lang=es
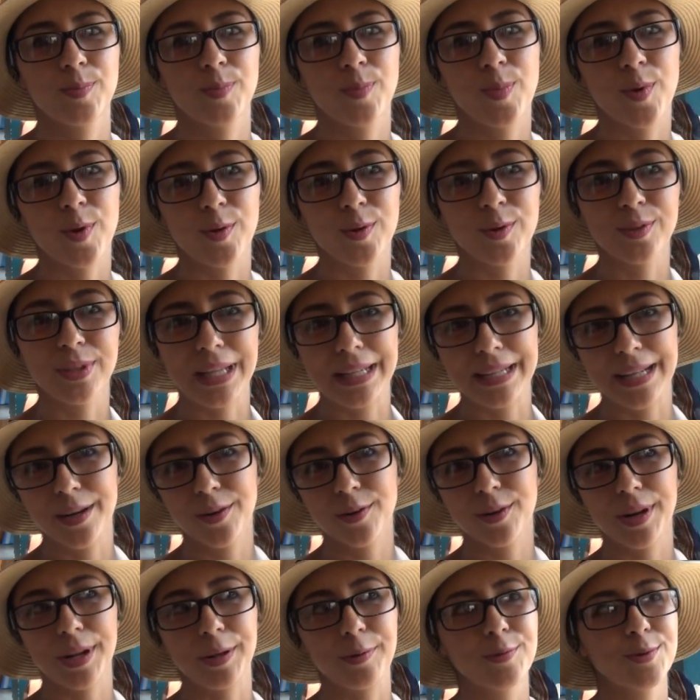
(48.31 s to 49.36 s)
por no tener
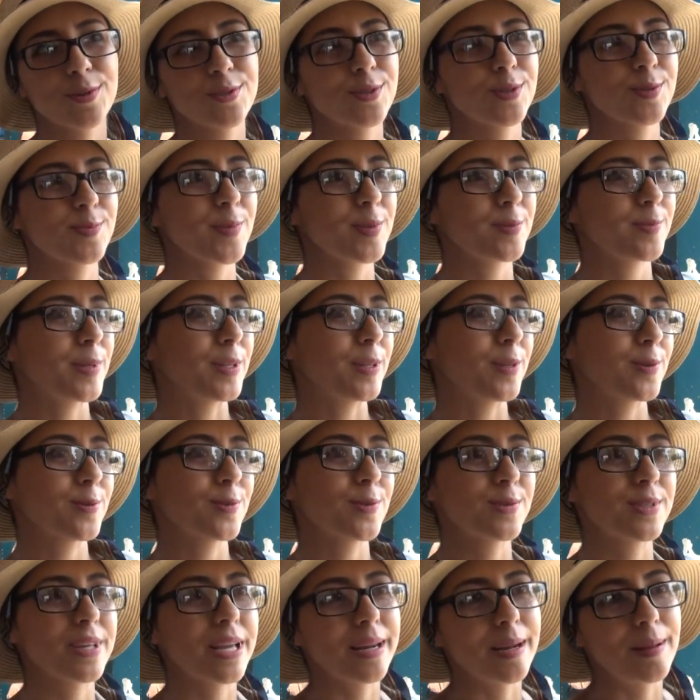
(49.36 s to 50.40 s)
los recursos, pues vendió
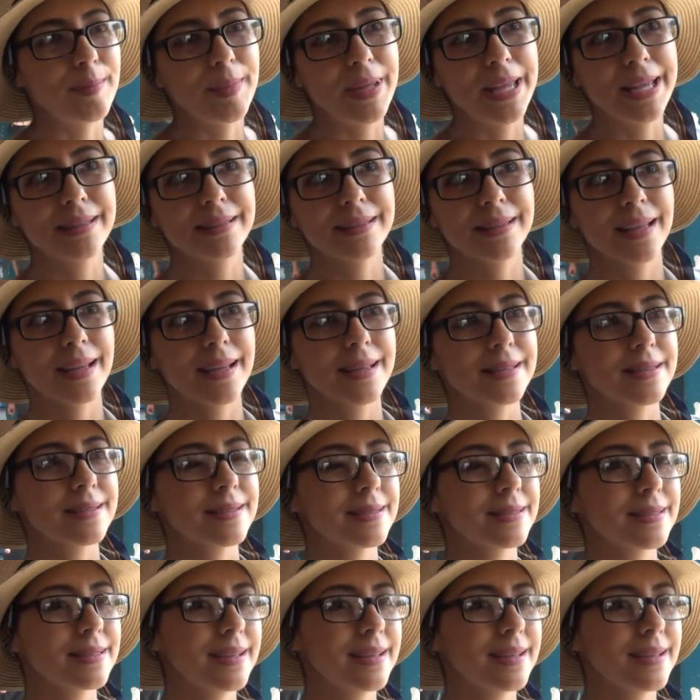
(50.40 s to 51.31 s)
sus herramientas,